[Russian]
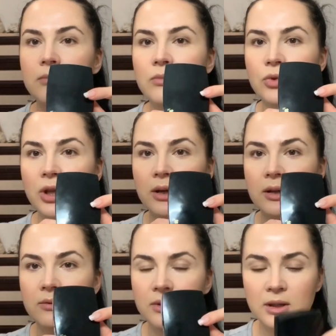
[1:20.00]
Вот так
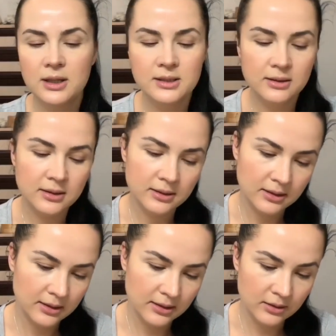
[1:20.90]
они выглядят.
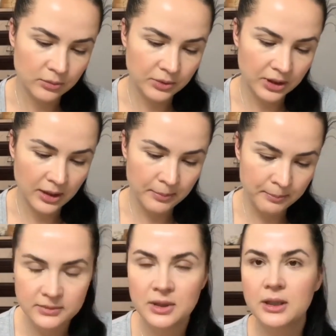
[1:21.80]
Это у меня...
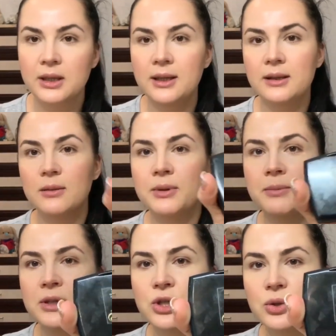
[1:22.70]
Я так
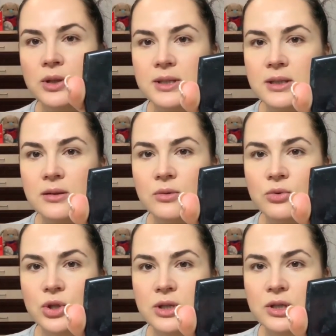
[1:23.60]
понимаю, что оттенок
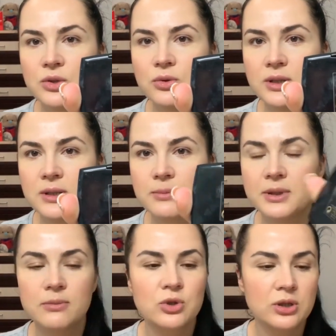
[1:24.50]
уже стерся,
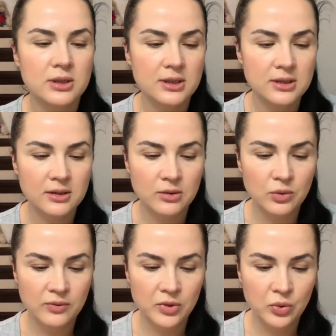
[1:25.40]
потому что здесь
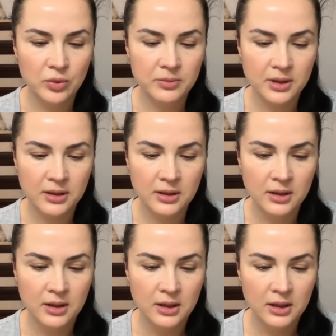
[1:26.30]
никакого
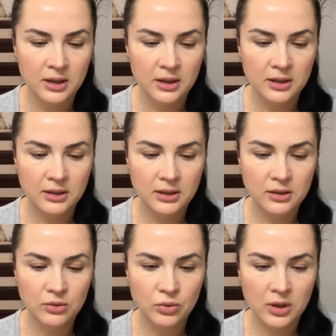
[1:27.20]
номера
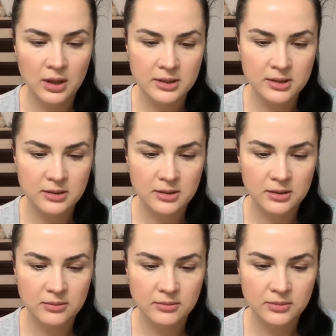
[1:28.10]
не
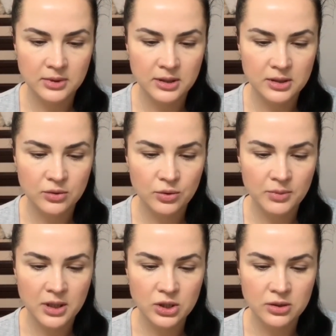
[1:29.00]
указано на этих
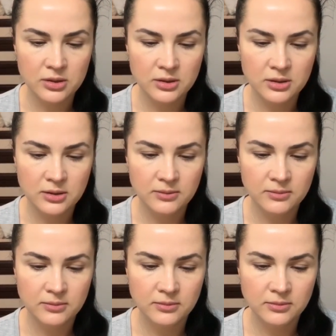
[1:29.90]
румяшках.
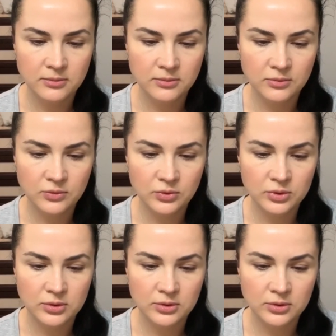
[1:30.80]
Вот.